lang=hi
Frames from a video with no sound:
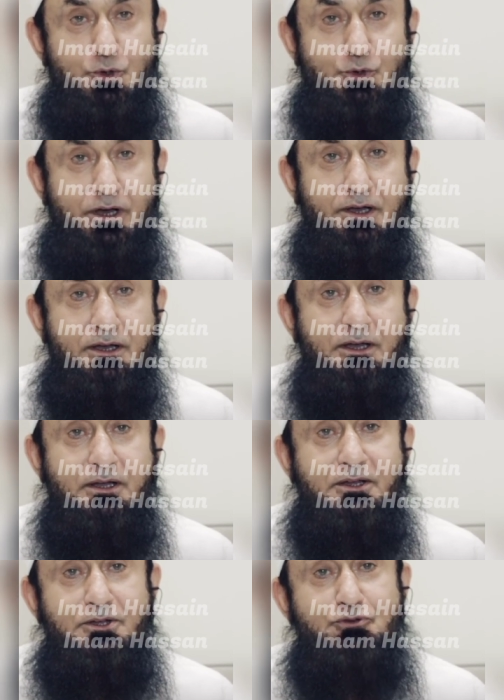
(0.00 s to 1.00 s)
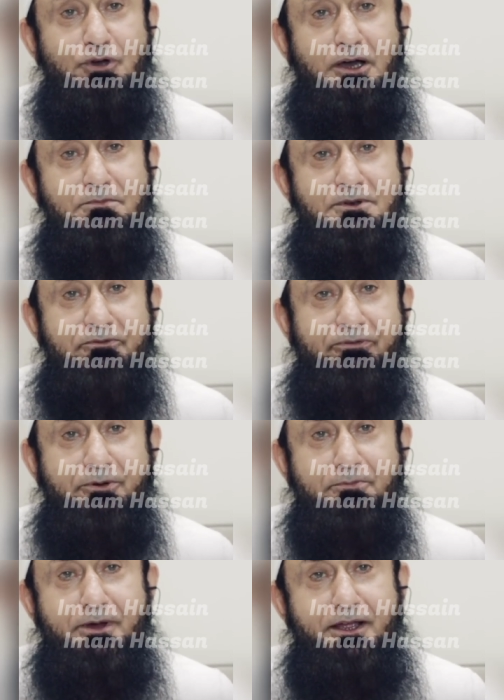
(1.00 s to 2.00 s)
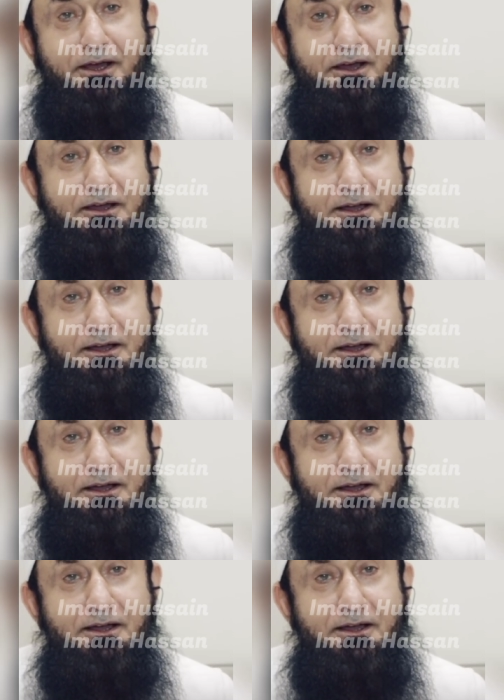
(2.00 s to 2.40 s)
हुआ तो आपने फरमाया